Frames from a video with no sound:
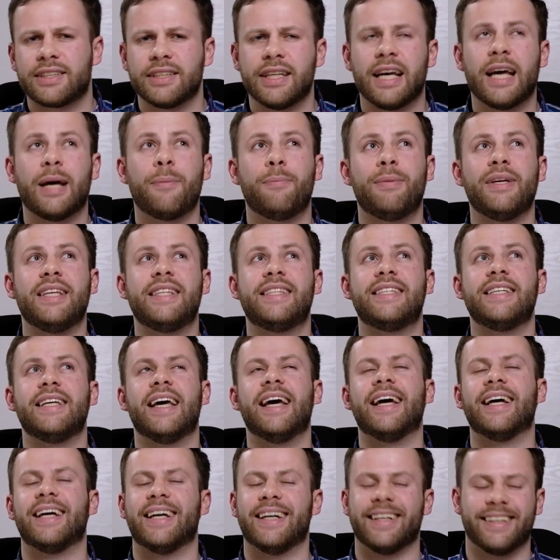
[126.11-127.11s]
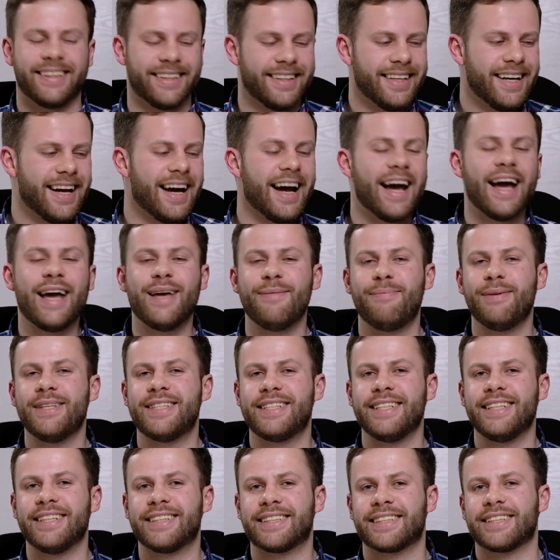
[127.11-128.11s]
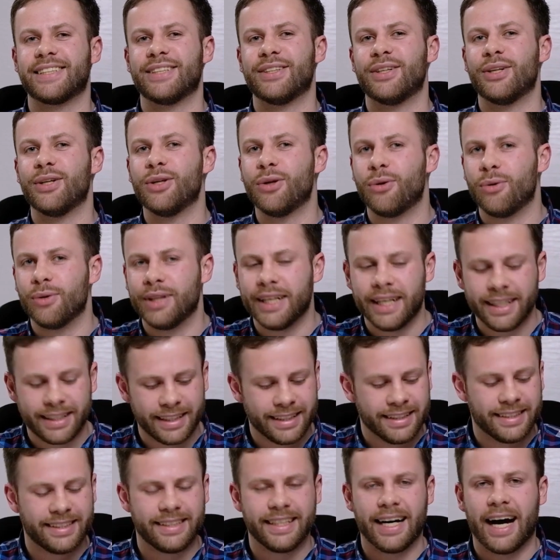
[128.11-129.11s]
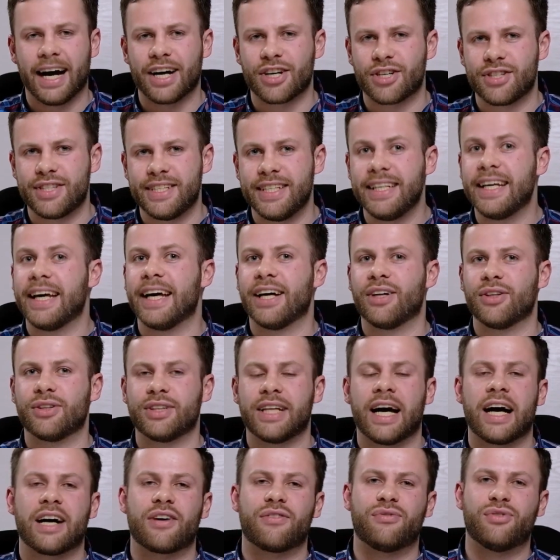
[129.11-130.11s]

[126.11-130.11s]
APT, APTX э, Low Latency, HD, LDAC.